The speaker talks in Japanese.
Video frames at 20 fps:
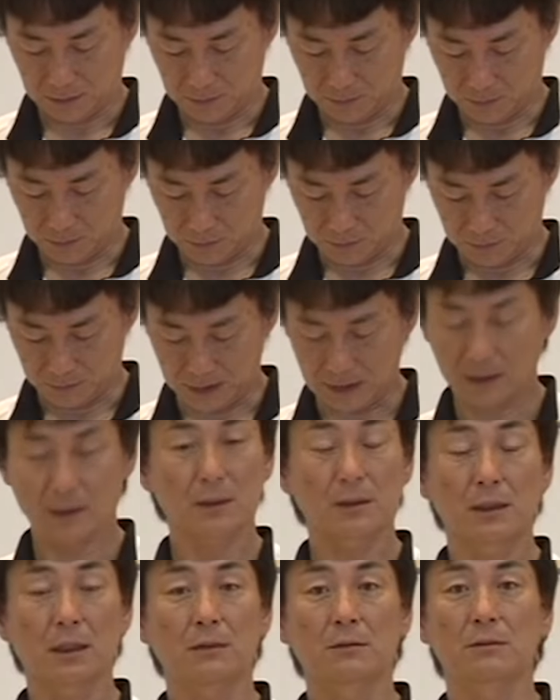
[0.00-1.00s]
もう全
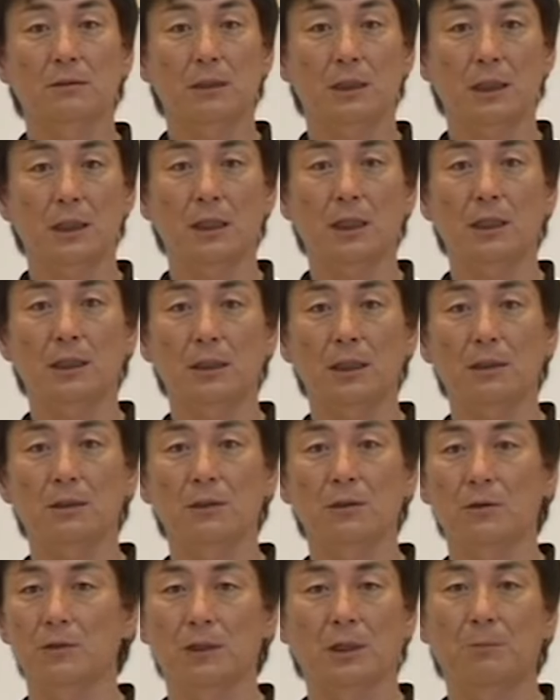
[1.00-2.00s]
く聞いて
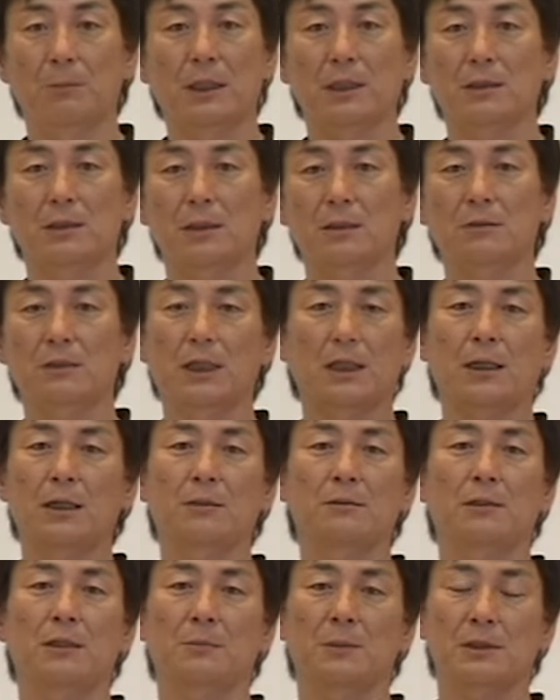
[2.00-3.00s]
るようで全く聞か
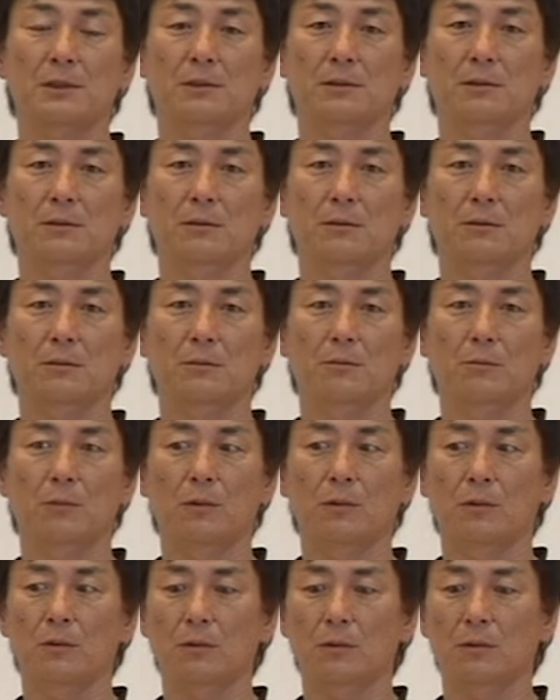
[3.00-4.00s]
なくなります
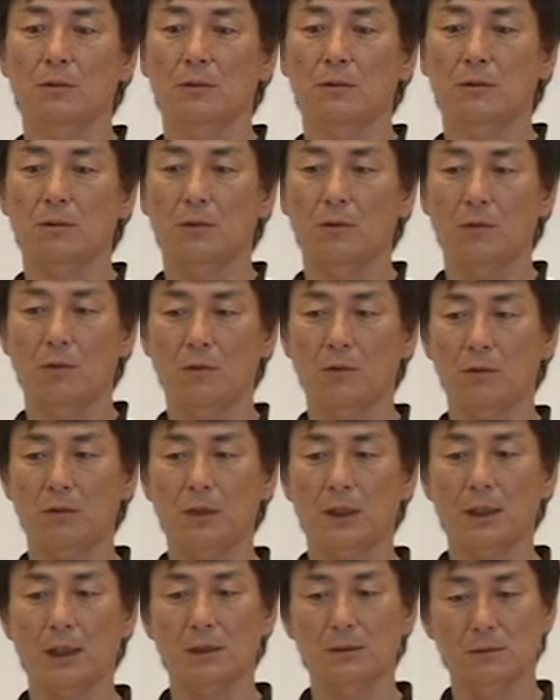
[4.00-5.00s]
もう怒
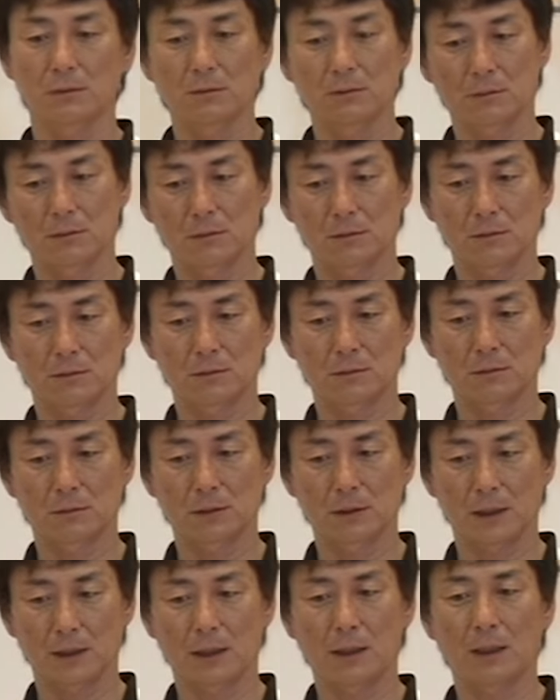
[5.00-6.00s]
られる
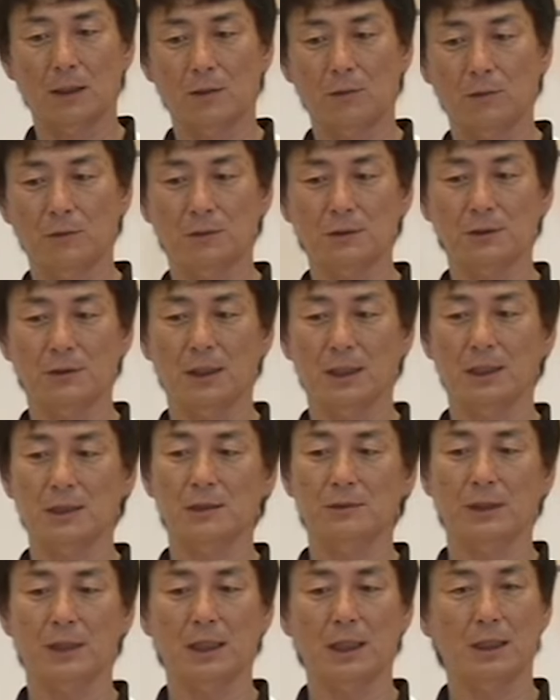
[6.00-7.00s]
からこの人の
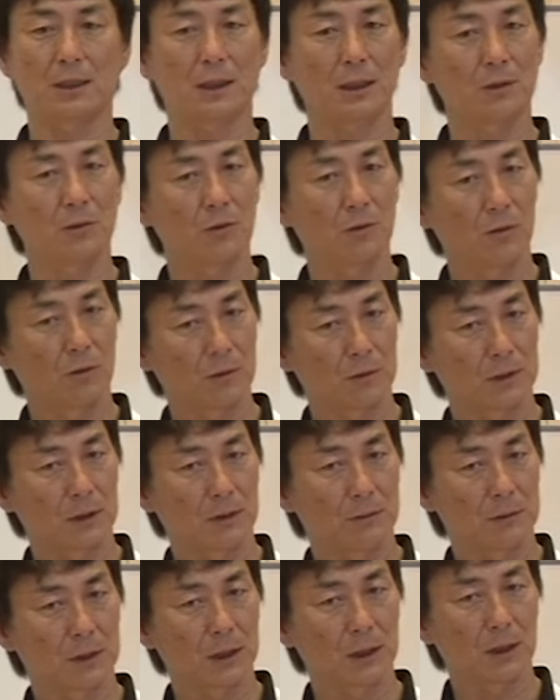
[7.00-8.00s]
話は聞かないどこうっ
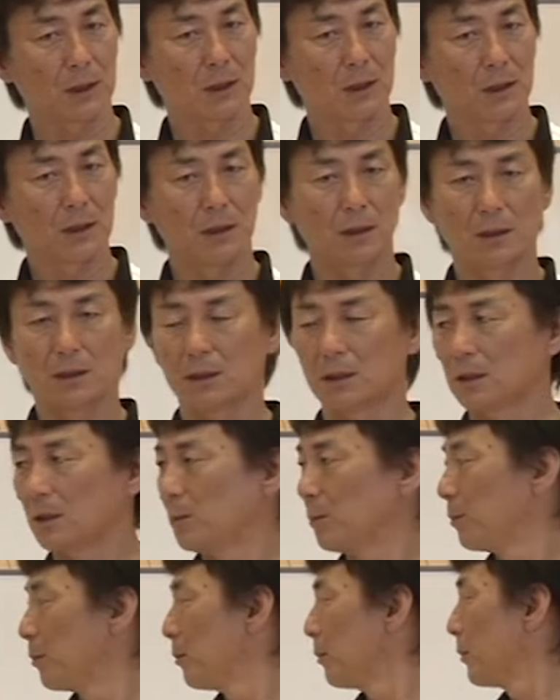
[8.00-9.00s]
ていうに
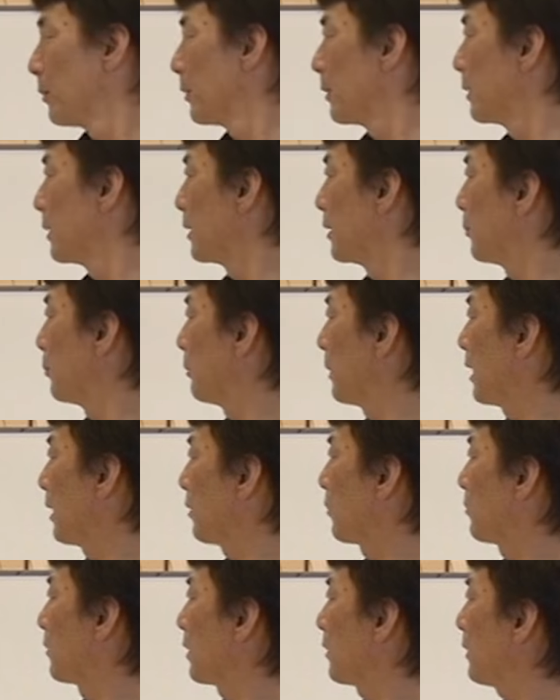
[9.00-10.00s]
まあ
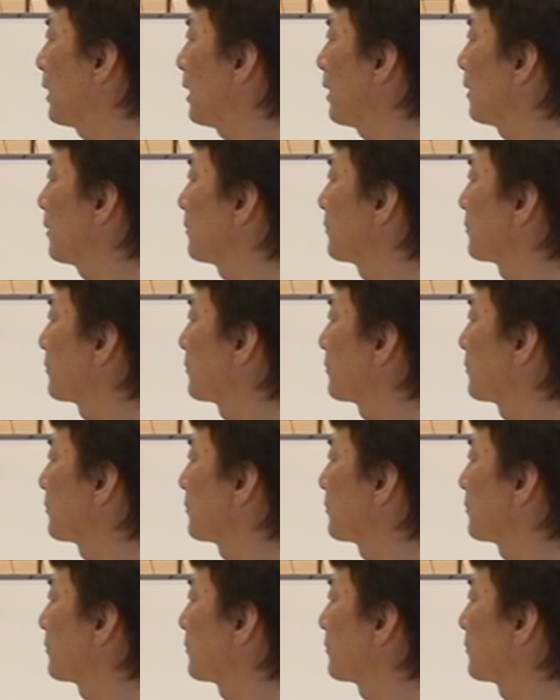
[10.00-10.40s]
これは